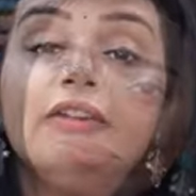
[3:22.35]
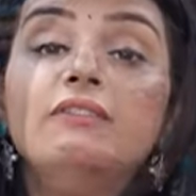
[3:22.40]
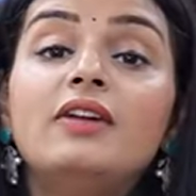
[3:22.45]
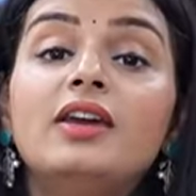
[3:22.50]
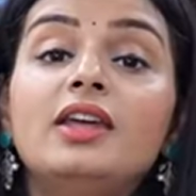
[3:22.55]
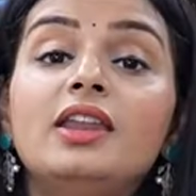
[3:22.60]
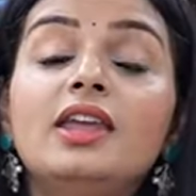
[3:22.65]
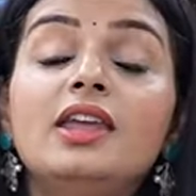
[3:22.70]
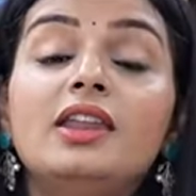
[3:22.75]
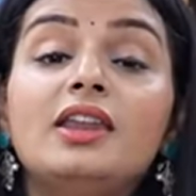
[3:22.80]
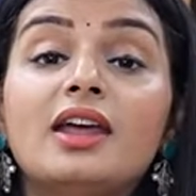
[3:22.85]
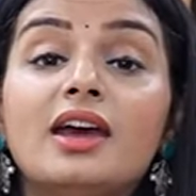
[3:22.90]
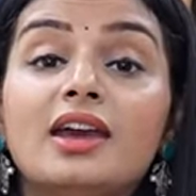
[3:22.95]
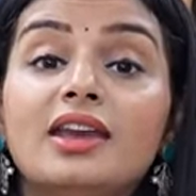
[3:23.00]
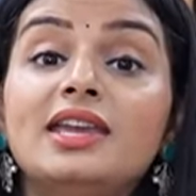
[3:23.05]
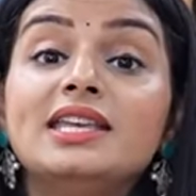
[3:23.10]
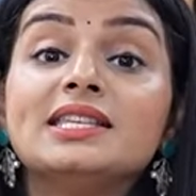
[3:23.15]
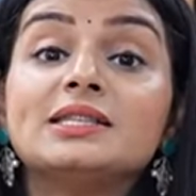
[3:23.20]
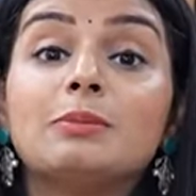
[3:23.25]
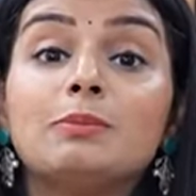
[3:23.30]
వెరీ
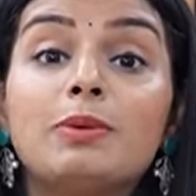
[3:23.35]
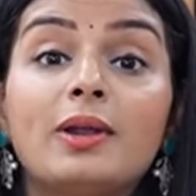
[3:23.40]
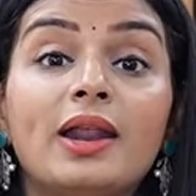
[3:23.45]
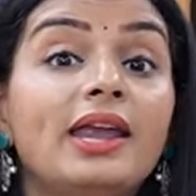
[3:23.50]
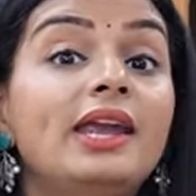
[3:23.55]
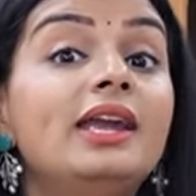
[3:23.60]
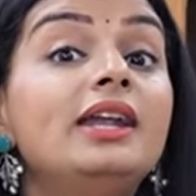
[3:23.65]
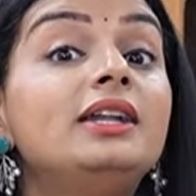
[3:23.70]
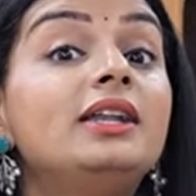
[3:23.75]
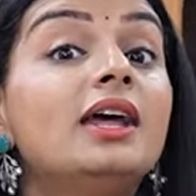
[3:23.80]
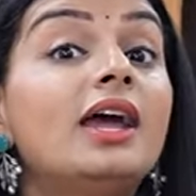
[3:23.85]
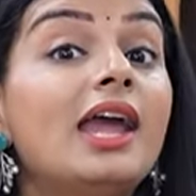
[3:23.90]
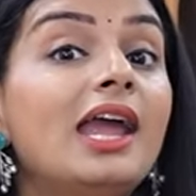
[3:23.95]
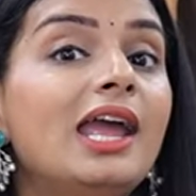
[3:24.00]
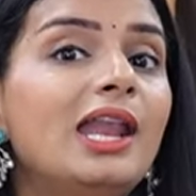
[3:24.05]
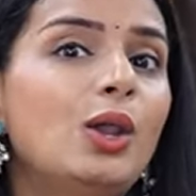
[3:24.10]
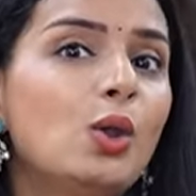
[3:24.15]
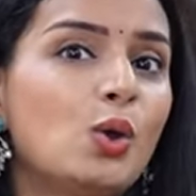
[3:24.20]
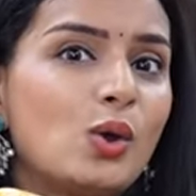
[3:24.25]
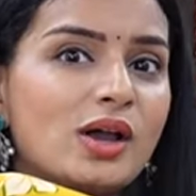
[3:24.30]
నైస్ బ్రైట్
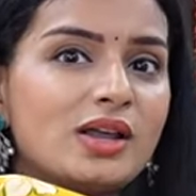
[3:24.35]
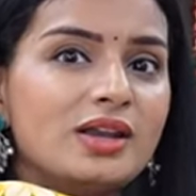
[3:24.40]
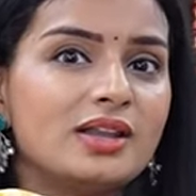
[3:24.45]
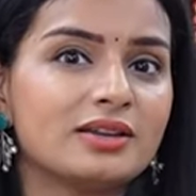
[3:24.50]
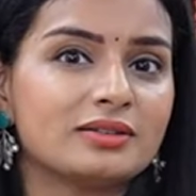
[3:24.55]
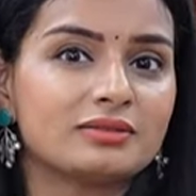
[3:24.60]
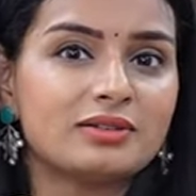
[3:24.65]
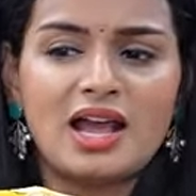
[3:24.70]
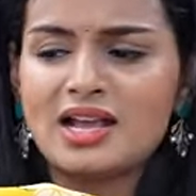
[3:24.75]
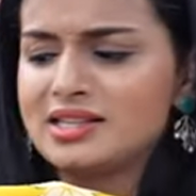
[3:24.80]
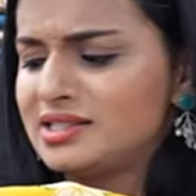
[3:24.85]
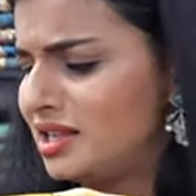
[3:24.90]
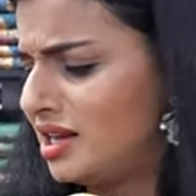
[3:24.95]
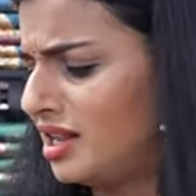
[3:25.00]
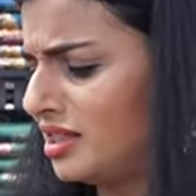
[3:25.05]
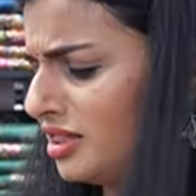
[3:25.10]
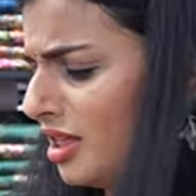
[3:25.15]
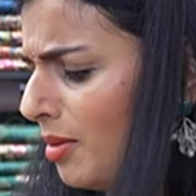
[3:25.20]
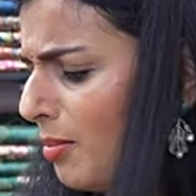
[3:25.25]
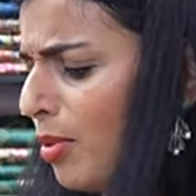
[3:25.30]
ఎల్లో కలర్ అసలు
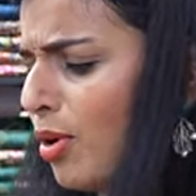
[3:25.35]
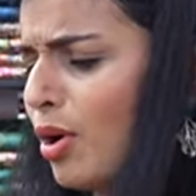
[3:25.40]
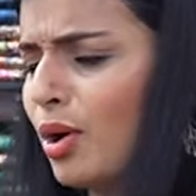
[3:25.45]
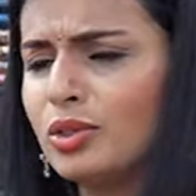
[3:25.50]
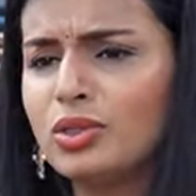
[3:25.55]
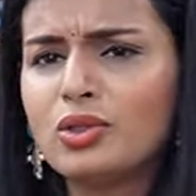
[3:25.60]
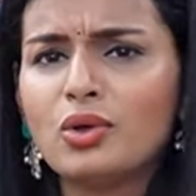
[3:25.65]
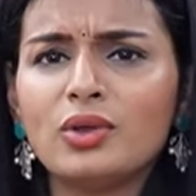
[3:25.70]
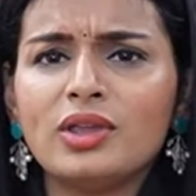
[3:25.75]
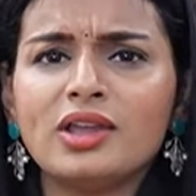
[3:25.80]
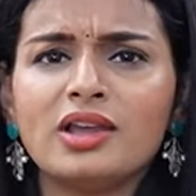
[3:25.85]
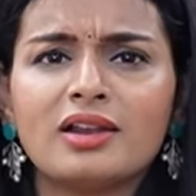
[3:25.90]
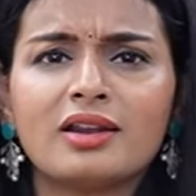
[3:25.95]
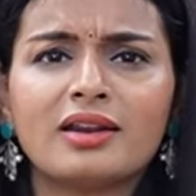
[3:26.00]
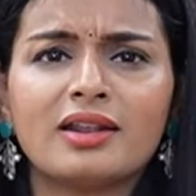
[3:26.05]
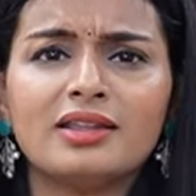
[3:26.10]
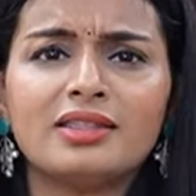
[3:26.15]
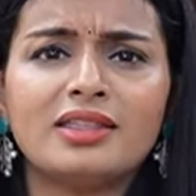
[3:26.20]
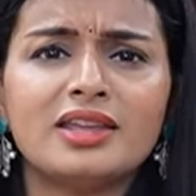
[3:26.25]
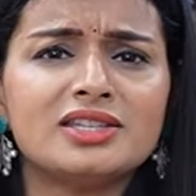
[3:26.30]
ఎంత బాగుందో ఈ
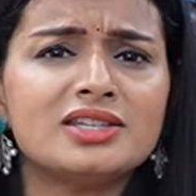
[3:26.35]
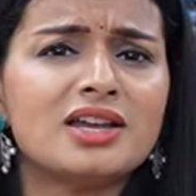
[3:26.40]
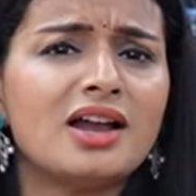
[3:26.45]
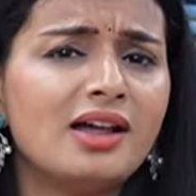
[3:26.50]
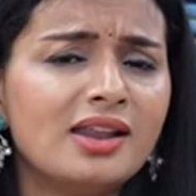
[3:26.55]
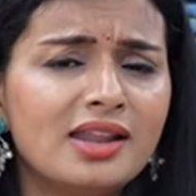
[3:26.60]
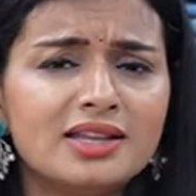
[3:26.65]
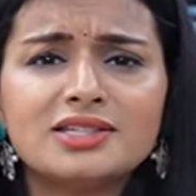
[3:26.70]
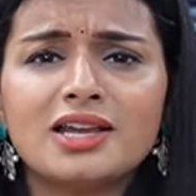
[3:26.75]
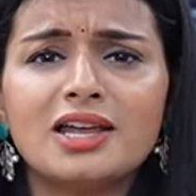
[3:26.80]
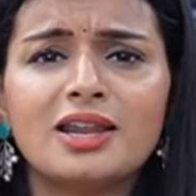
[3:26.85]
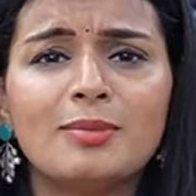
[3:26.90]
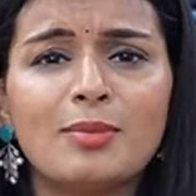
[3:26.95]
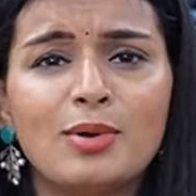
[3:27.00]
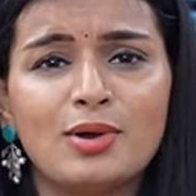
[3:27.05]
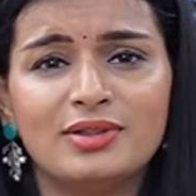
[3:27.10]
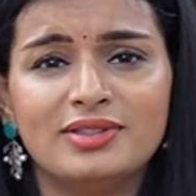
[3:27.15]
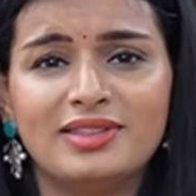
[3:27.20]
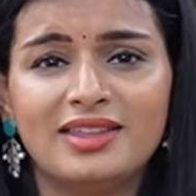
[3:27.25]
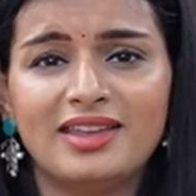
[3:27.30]
కలర్ అయితే చాలా చాలా
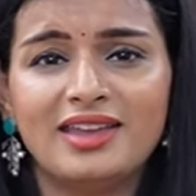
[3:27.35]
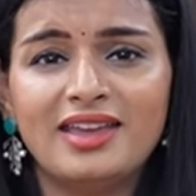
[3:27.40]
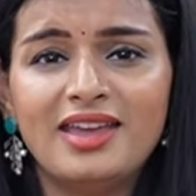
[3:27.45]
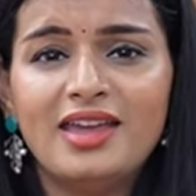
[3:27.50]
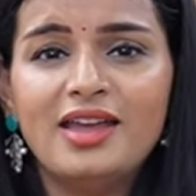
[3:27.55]
బాగుంది